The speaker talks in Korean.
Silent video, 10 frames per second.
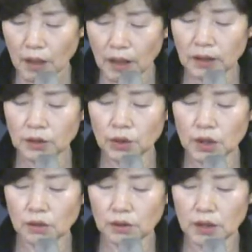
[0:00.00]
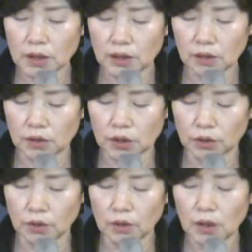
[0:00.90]
하나도 기억되지 않을
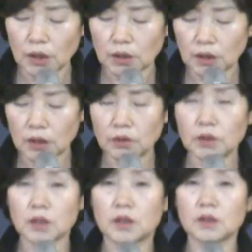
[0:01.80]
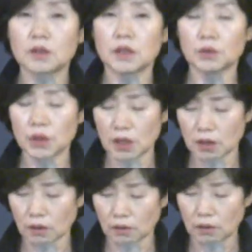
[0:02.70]
것이고 그가 현재 지은 죄로
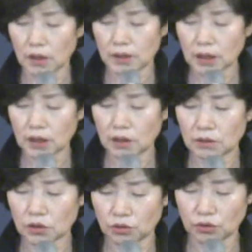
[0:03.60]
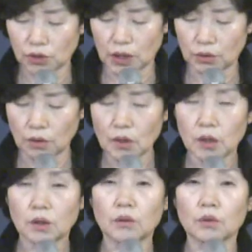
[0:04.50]
인해서 죄 가운데 죽는다고
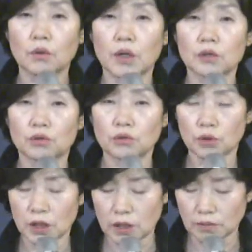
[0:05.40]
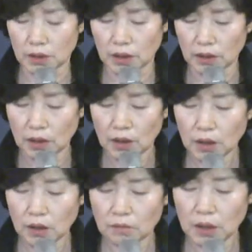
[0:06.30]
경고해 주고 계십니다.
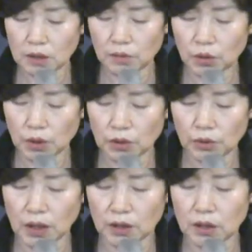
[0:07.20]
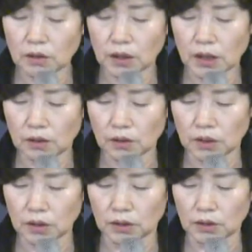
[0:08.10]
이런 말씀을 통해서 우리가 기억할
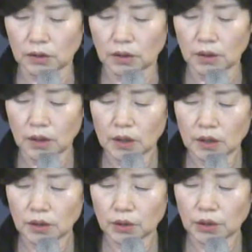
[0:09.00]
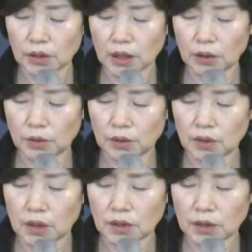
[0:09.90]
것은 의롭게 살아온
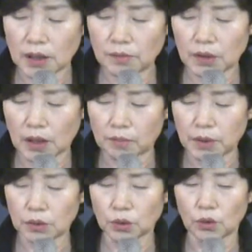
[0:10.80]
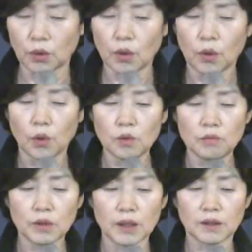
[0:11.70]
사람들 앞에도
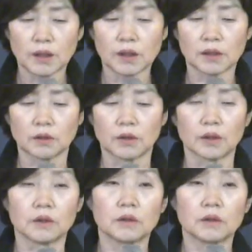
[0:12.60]
올무가 있다라는 거예요.